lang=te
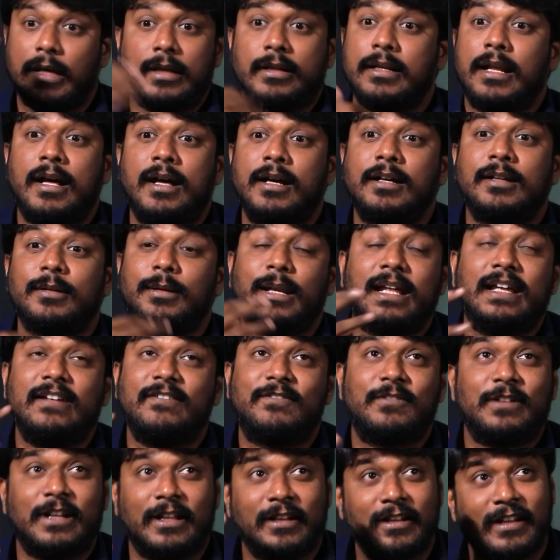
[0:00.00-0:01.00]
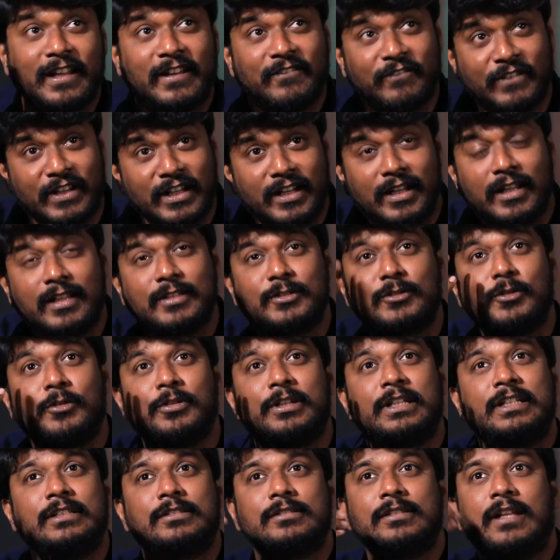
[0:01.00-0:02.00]
నా లైఫ్ నేను విన్న
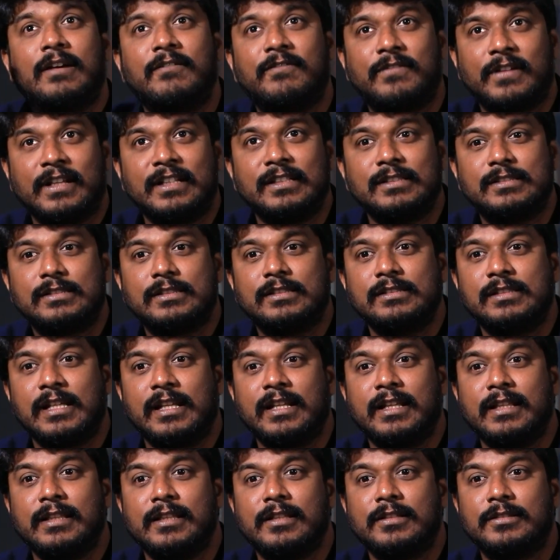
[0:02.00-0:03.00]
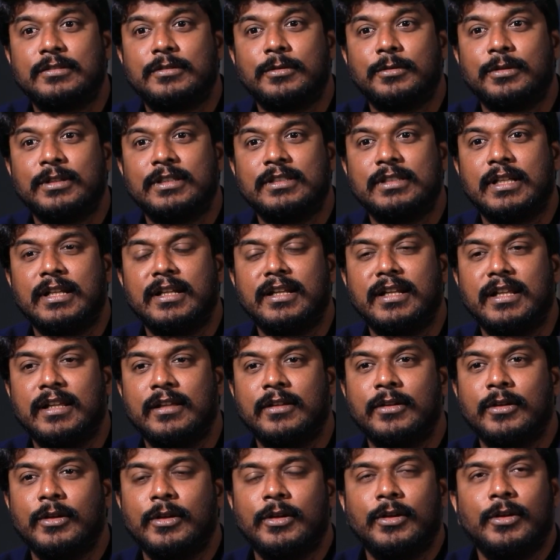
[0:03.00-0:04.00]
స్టోరీస్ నా ఫ్రెండ్స్ కి జరిగిన స్టోరీస్ అన్ని
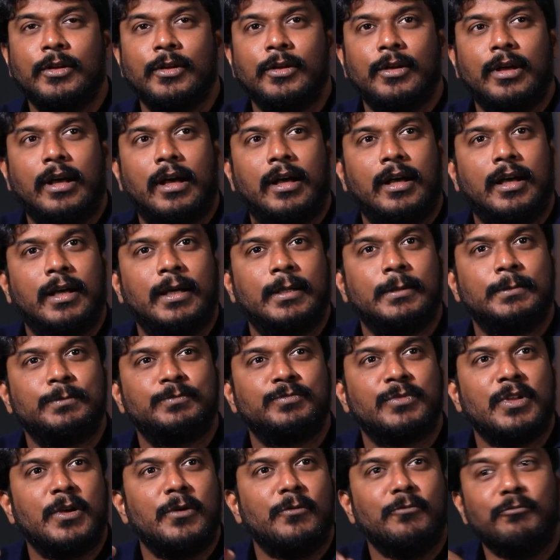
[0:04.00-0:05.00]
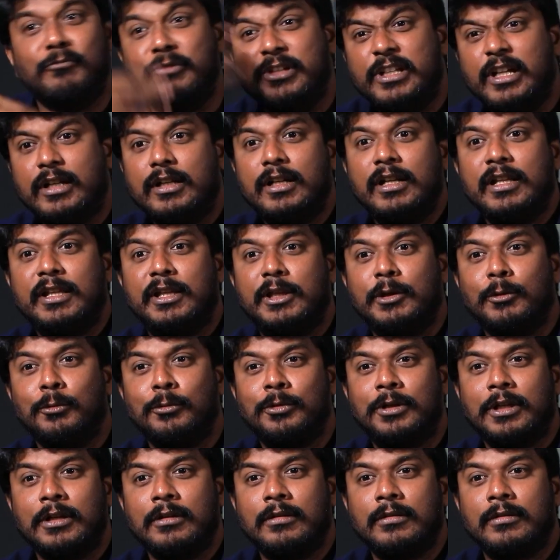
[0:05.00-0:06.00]
వియర్డ్లీ క్యూట్
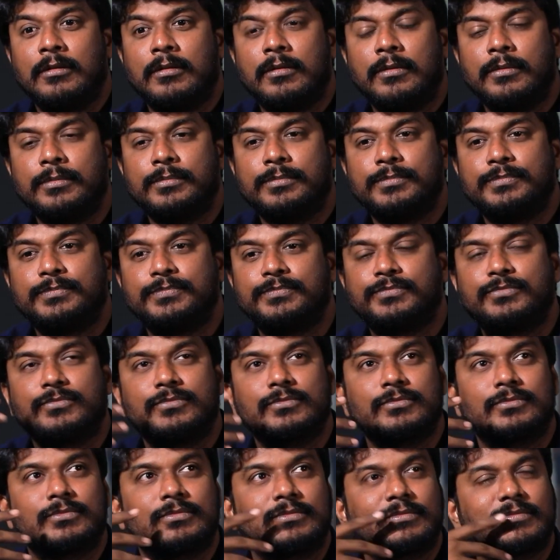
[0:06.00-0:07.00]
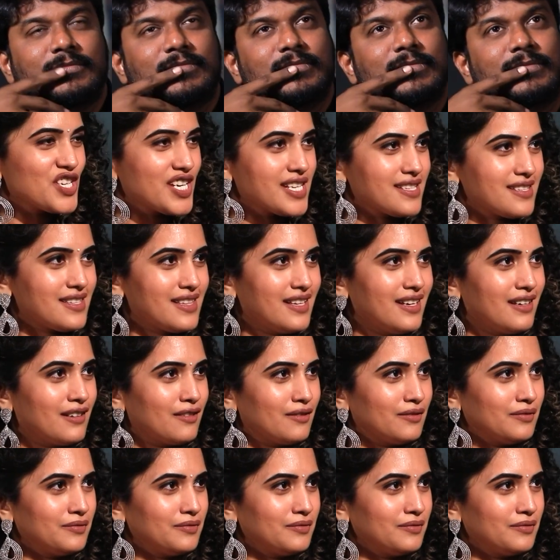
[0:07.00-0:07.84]
ది బెస్ట్ స్టోరీ అంటే ఏది పిక్ చేస్తారు